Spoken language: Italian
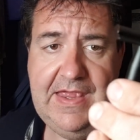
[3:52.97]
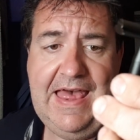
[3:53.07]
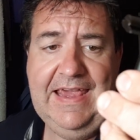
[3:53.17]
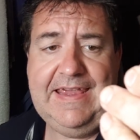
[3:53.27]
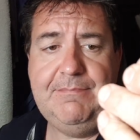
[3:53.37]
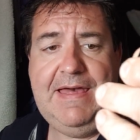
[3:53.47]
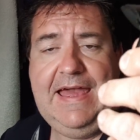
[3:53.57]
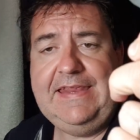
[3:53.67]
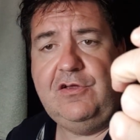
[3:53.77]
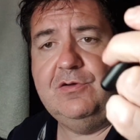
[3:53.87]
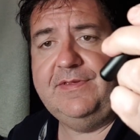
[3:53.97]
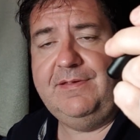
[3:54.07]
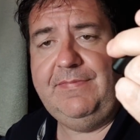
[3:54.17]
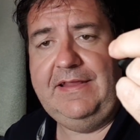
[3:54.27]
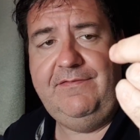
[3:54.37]
Anche il manico mi
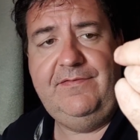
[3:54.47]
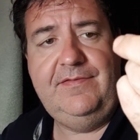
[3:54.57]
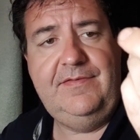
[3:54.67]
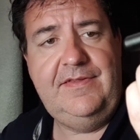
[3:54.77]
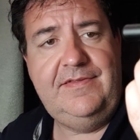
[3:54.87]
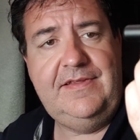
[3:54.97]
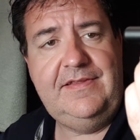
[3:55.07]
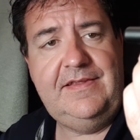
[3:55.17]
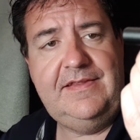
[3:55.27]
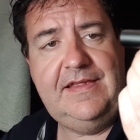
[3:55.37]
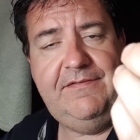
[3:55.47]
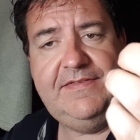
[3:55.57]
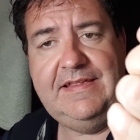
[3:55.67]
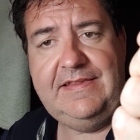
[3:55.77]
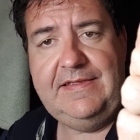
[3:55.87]
sembra di, di,
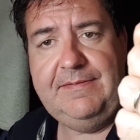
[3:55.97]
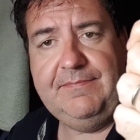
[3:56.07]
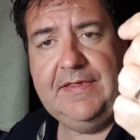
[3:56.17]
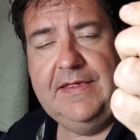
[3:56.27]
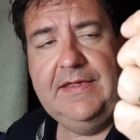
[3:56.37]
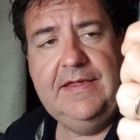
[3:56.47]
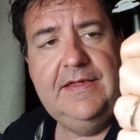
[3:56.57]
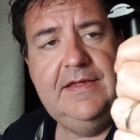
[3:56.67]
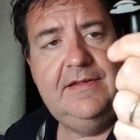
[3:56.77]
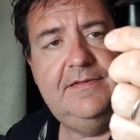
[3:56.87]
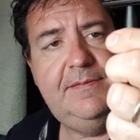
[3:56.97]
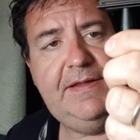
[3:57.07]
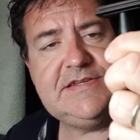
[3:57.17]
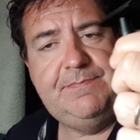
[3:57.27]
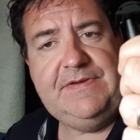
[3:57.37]
di, di
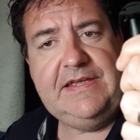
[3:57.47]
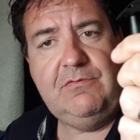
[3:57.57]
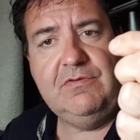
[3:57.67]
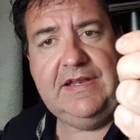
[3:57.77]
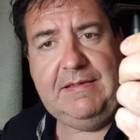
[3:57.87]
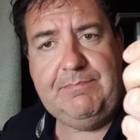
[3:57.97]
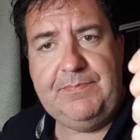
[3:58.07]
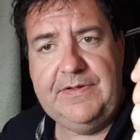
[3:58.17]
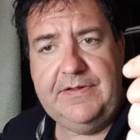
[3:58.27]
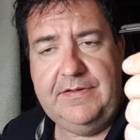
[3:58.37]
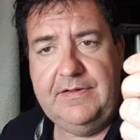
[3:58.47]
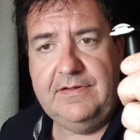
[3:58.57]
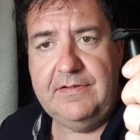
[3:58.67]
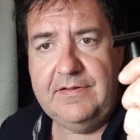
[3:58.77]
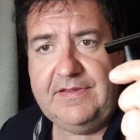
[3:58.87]
percepire un grip
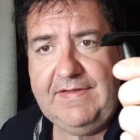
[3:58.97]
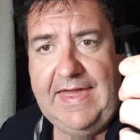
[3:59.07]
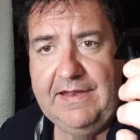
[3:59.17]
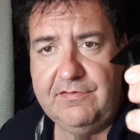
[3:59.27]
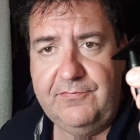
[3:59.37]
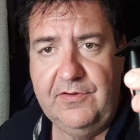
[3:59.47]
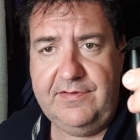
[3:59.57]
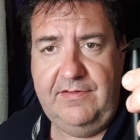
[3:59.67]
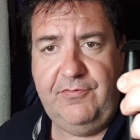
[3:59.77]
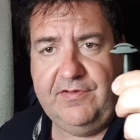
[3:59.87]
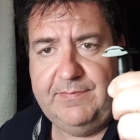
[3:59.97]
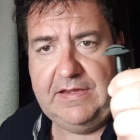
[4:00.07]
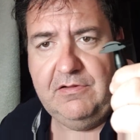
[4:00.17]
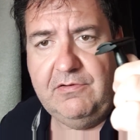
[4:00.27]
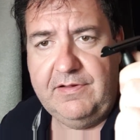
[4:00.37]
eh, diverso, forse, forse,
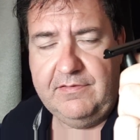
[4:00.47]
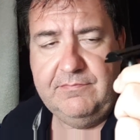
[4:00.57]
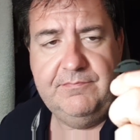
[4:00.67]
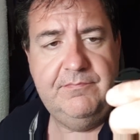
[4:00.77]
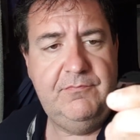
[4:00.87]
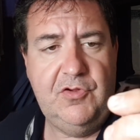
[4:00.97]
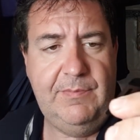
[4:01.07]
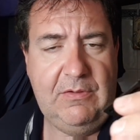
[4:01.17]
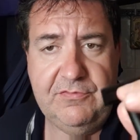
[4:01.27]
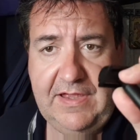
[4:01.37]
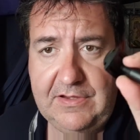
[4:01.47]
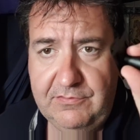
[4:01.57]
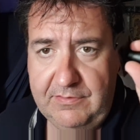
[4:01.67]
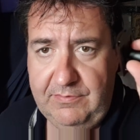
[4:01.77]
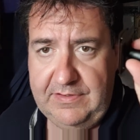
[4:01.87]
migliore. Non l'ho mai
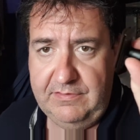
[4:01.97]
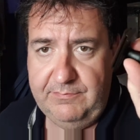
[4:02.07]
usato, eh, quindi